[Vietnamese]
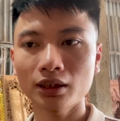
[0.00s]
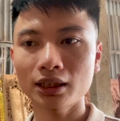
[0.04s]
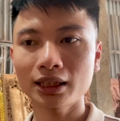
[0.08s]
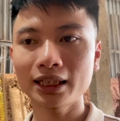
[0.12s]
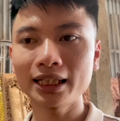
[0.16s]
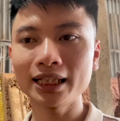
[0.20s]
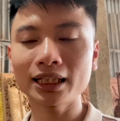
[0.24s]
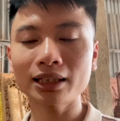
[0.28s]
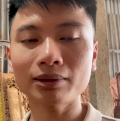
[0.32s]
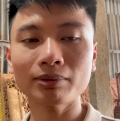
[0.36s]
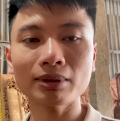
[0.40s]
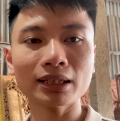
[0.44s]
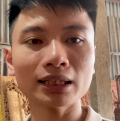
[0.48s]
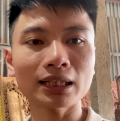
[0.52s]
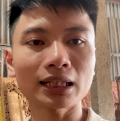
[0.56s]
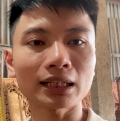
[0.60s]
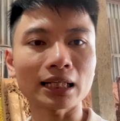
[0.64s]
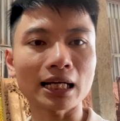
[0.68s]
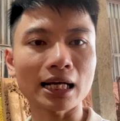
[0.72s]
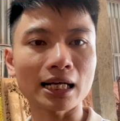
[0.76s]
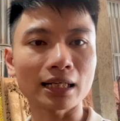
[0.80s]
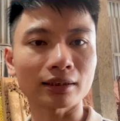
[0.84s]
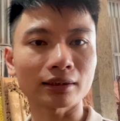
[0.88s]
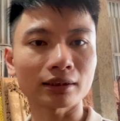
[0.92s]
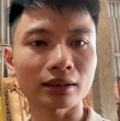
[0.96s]
Khi các bác đặt
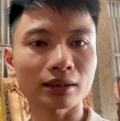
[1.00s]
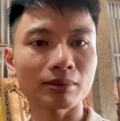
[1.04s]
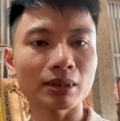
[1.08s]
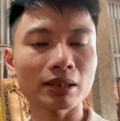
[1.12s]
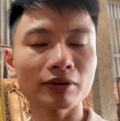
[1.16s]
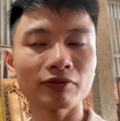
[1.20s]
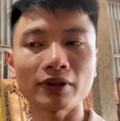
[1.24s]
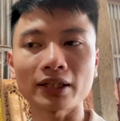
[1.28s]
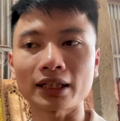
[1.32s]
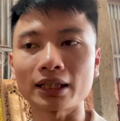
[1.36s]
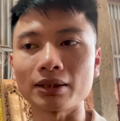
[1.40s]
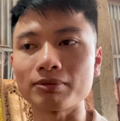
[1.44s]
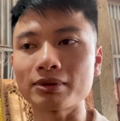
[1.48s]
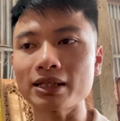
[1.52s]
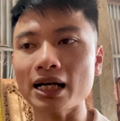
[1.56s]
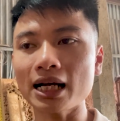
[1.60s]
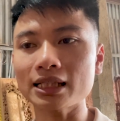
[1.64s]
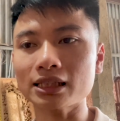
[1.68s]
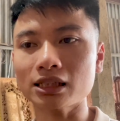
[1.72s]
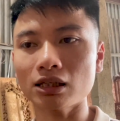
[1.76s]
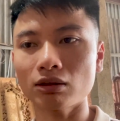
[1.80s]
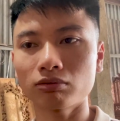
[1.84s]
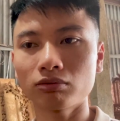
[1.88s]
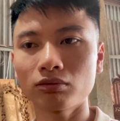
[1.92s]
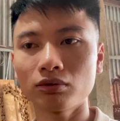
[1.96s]
hàng, các bác về kiểm
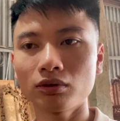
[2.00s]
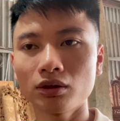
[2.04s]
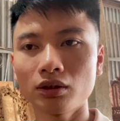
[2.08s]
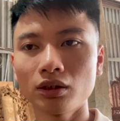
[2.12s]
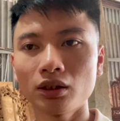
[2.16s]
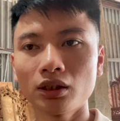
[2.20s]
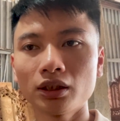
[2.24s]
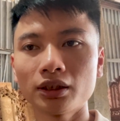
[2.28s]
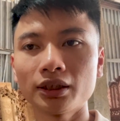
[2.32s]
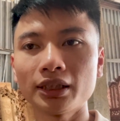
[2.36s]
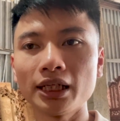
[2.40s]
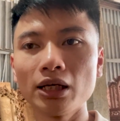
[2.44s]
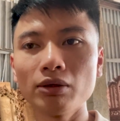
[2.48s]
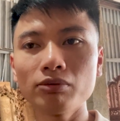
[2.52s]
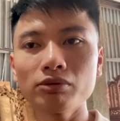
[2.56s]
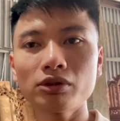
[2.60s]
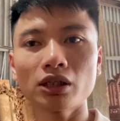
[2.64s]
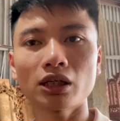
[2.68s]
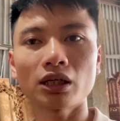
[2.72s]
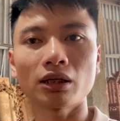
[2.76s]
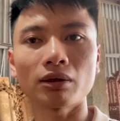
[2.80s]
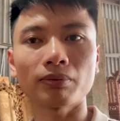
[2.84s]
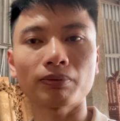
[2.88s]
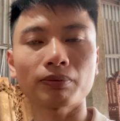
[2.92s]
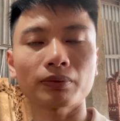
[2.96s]
tra xong, nếu
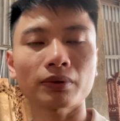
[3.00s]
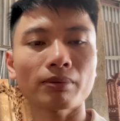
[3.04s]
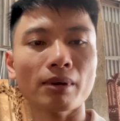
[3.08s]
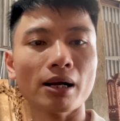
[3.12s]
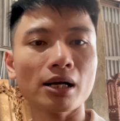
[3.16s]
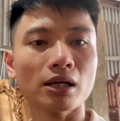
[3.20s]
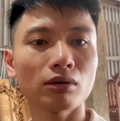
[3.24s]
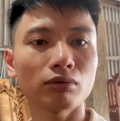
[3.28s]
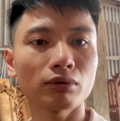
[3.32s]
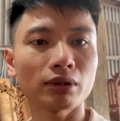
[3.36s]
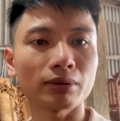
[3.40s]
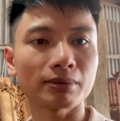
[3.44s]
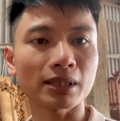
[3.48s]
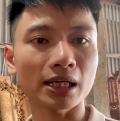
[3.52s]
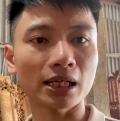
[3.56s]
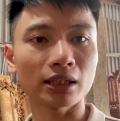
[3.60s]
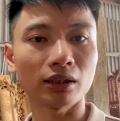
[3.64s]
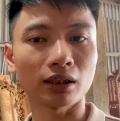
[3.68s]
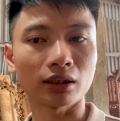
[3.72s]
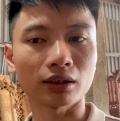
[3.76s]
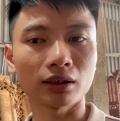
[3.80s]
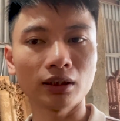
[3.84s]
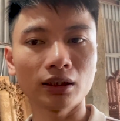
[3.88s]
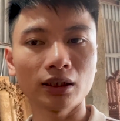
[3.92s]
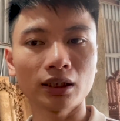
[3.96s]
trường hợp các bác không kiểm tra
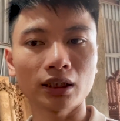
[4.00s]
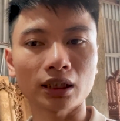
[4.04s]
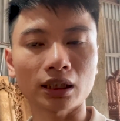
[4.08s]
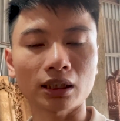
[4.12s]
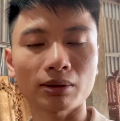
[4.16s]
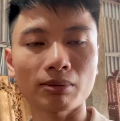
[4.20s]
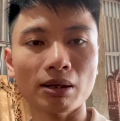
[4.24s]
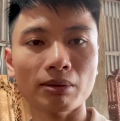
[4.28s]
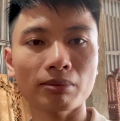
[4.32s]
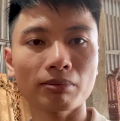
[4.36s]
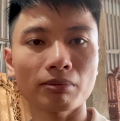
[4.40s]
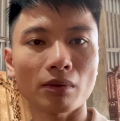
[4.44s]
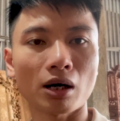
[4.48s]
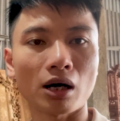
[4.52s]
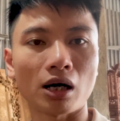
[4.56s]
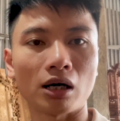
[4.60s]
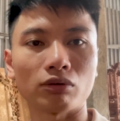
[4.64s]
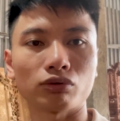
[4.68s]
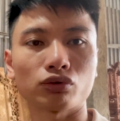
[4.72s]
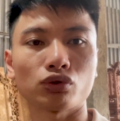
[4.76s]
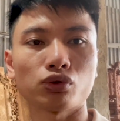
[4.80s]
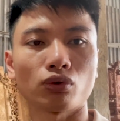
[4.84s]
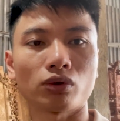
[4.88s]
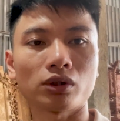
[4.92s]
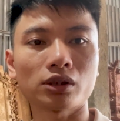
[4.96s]
được thì các bác
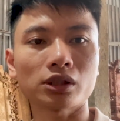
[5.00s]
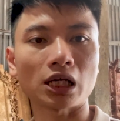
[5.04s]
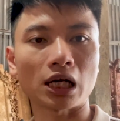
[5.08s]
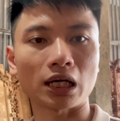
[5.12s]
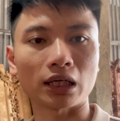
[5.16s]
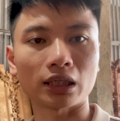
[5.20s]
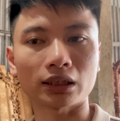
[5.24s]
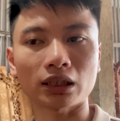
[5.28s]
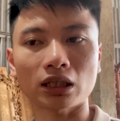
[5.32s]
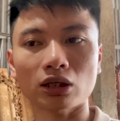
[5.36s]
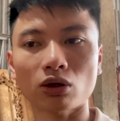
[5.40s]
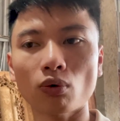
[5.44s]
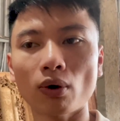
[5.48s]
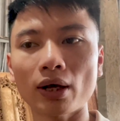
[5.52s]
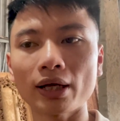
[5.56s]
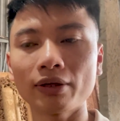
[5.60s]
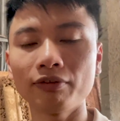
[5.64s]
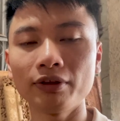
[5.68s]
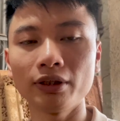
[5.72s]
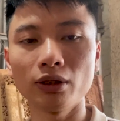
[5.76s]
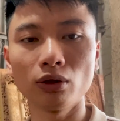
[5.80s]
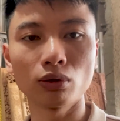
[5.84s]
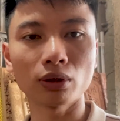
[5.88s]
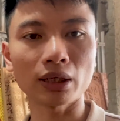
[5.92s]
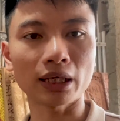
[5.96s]
bảo chủ cơ sở người ta quay
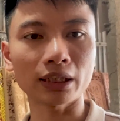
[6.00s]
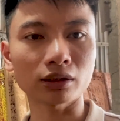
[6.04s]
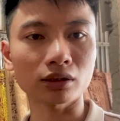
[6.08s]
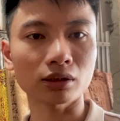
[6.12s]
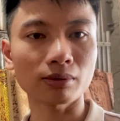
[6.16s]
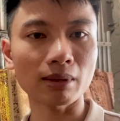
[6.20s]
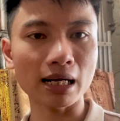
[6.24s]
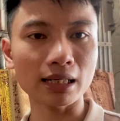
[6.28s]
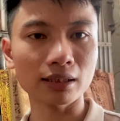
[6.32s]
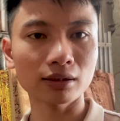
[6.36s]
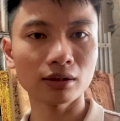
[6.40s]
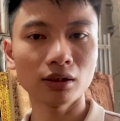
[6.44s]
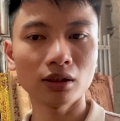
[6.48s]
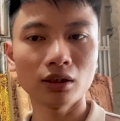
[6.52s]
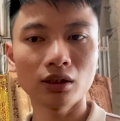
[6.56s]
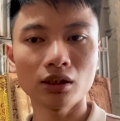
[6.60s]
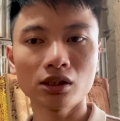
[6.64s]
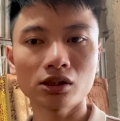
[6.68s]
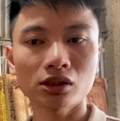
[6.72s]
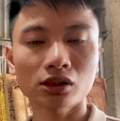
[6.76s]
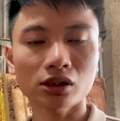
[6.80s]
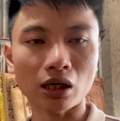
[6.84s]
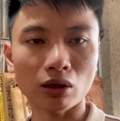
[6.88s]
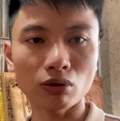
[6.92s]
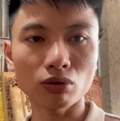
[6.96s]
video lại cho các bác.
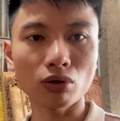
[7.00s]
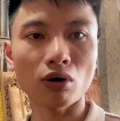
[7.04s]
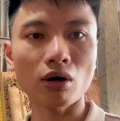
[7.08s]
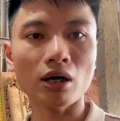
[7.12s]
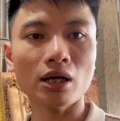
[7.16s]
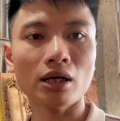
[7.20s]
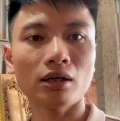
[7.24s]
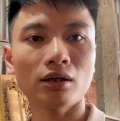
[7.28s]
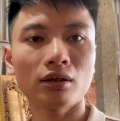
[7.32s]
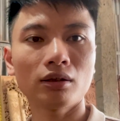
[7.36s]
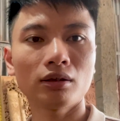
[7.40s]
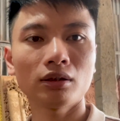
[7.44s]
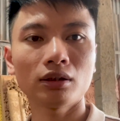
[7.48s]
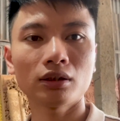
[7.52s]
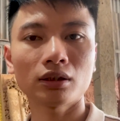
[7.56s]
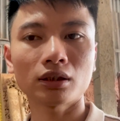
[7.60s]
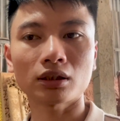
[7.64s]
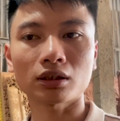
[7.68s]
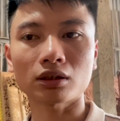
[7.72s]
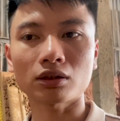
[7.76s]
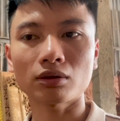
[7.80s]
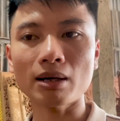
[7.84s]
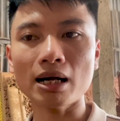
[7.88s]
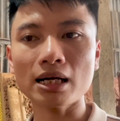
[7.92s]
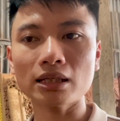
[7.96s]
Sau đó
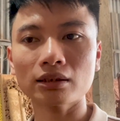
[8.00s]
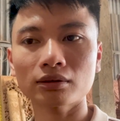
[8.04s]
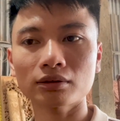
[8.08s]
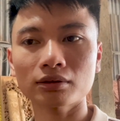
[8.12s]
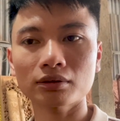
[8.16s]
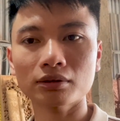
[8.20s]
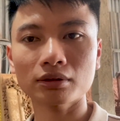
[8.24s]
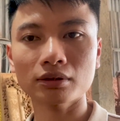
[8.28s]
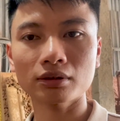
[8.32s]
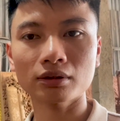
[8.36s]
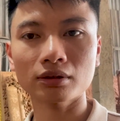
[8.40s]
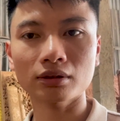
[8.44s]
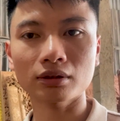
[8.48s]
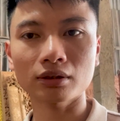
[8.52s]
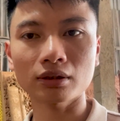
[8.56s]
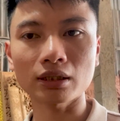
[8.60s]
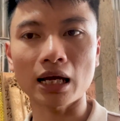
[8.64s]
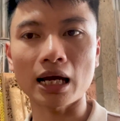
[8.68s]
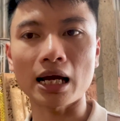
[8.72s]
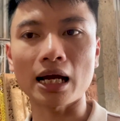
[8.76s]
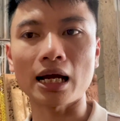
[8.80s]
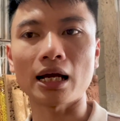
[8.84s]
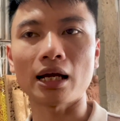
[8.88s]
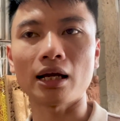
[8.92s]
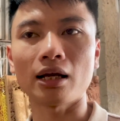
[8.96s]
các bác
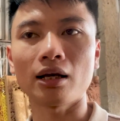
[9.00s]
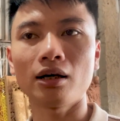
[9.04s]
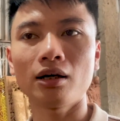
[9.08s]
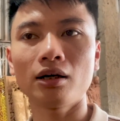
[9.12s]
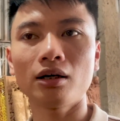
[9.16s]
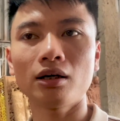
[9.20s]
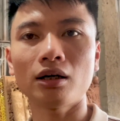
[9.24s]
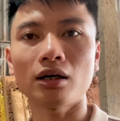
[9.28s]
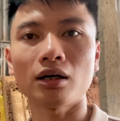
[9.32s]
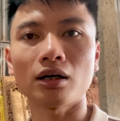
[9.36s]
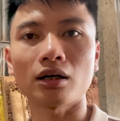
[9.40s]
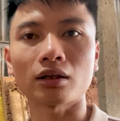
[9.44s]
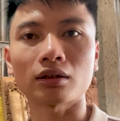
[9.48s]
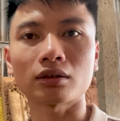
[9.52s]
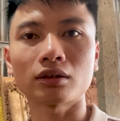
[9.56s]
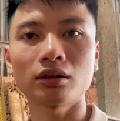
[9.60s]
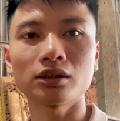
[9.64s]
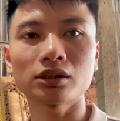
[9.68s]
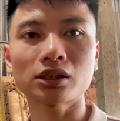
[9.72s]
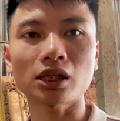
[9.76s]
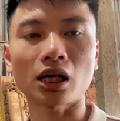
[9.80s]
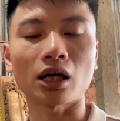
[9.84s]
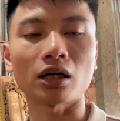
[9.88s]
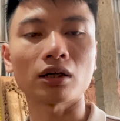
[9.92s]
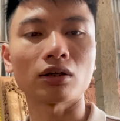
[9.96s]
để ở
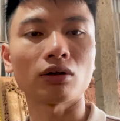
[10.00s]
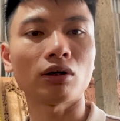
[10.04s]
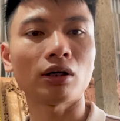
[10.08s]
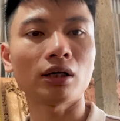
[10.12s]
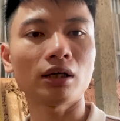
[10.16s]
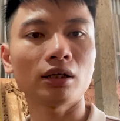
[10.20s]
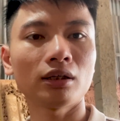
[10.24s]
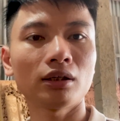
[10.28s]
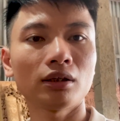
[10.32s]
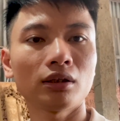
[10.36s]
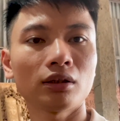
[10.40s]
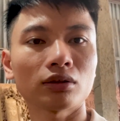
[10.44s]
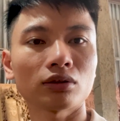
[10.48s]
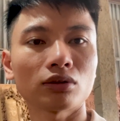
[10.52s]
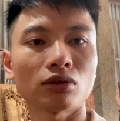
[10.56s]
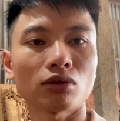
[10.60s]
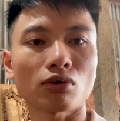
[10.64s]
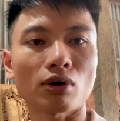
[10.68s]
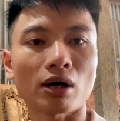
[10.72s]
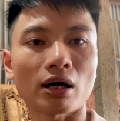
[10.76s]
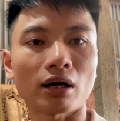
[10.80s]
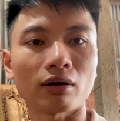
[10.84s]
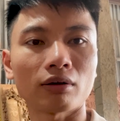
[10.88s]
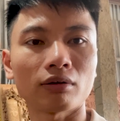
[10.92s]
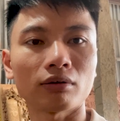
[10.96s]
cơ sở đó độ
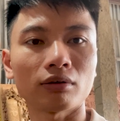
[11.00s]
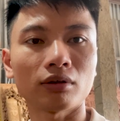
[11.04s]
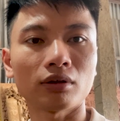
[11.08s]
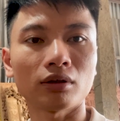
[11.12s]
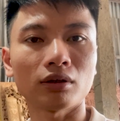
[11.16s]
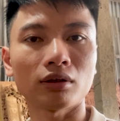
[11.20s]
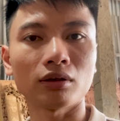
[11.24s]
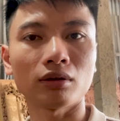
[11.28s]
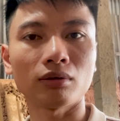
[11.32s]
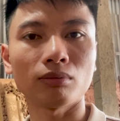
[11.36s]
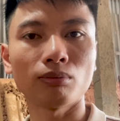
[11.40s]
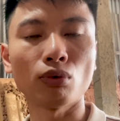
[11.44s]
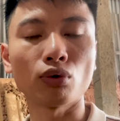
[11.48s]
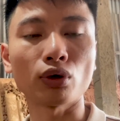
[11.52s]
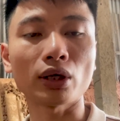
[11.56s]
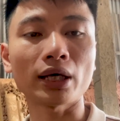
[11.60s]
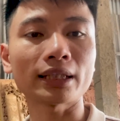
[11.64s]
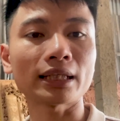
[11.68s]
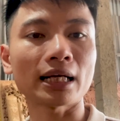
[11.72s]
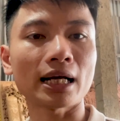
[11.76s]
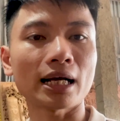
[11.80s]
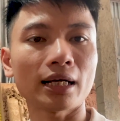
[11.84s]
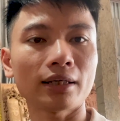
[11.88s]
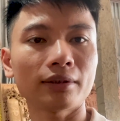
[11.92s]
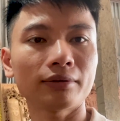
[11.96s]
khoảng một đến
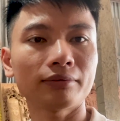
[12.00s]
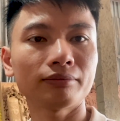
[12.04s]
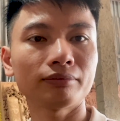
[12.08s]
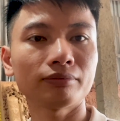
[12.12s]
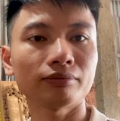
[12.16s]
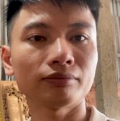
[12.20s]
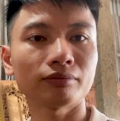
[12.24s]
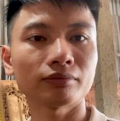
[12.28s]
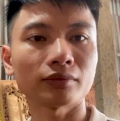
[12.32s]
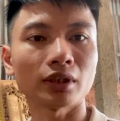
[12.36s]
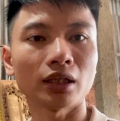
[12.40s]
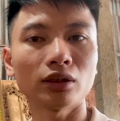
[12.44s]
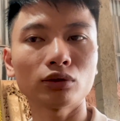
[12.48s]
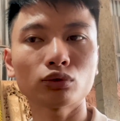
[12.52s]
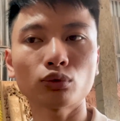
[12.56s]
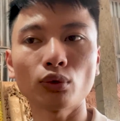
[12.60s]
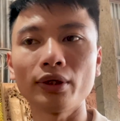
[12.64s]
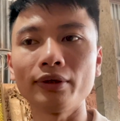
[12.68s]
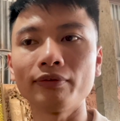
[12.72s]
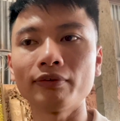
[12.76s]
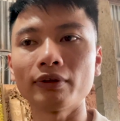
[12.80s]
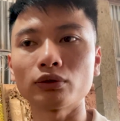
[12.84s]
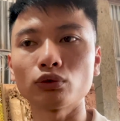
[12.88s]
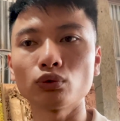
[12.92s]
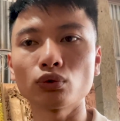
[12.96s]
hai tháng. Đấy là
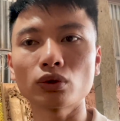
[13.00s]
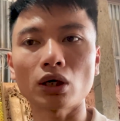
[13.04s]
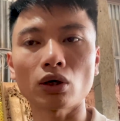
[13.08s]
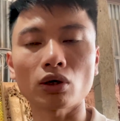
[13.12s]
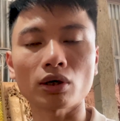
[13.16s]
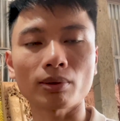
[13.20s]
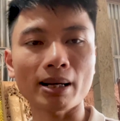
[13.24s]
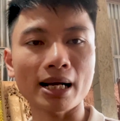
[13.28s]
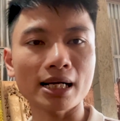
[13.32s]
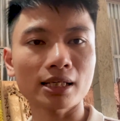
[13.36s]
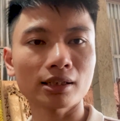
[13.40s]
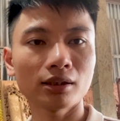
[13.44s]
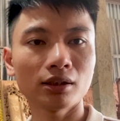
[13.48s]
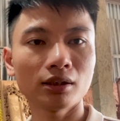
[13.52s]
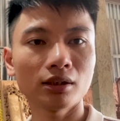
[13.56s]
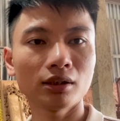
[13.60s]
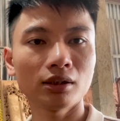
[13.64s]
tùy vào nhu cầu các bác.